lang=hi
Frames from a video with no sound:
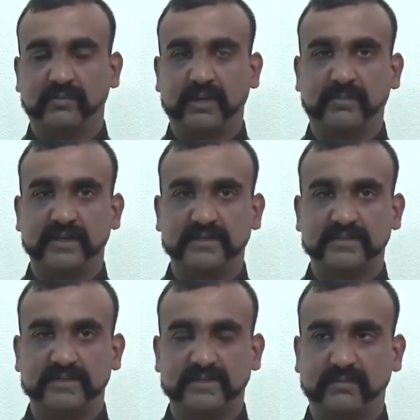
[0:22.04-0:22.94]
और मेरे
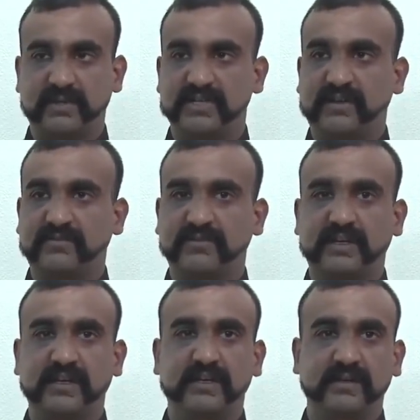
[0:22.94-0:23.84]
पास बचाव
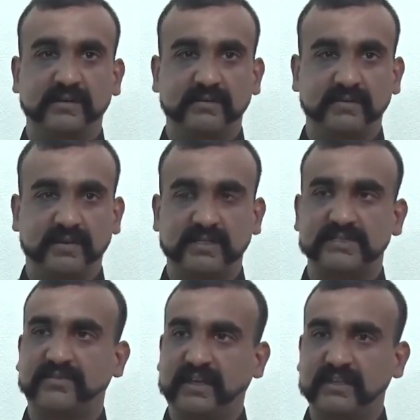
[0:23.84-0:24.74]
के का
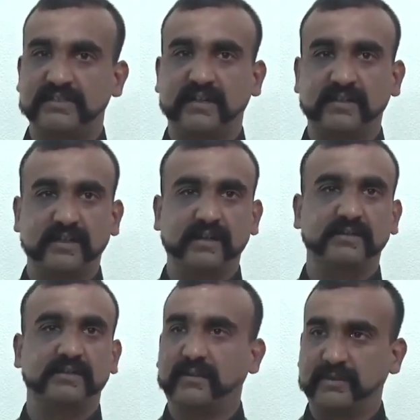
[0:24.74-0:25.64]
सिर्फ एक ही साधन था
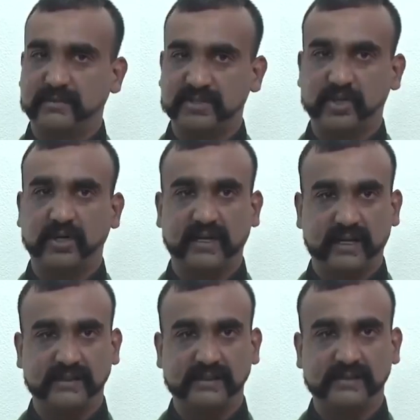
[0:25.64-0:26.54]
मैंने अपनी पिस्तौल
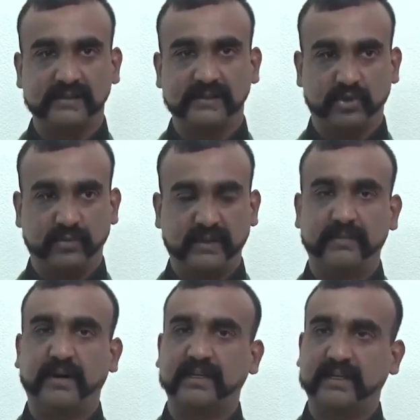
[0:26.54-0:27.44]
गिरा दी तो
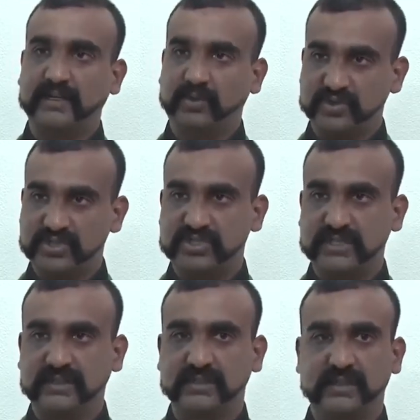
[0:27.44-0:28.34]
मैंने भागने की कोशिश
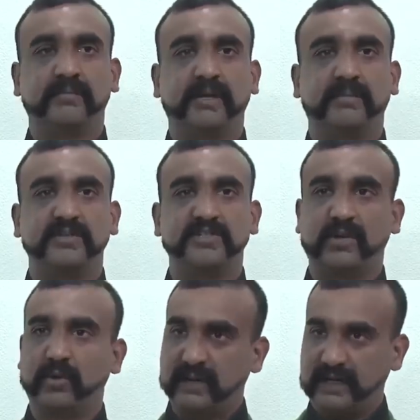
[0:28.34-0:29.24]
की मेरे
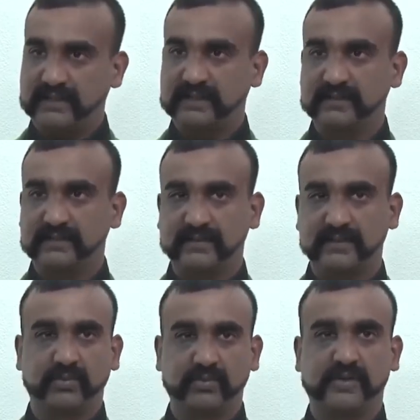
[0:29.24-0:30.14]
पीछे लोग आए थे
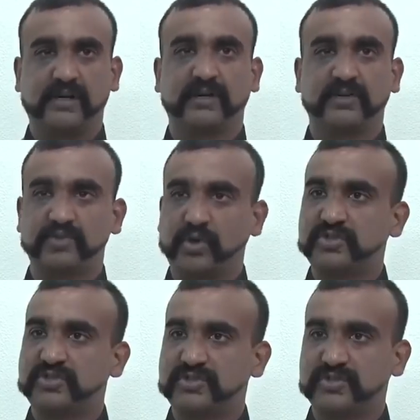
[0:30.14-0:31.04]
उनका
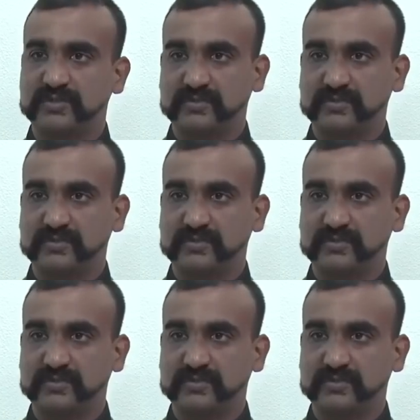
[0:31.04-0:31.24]
जोश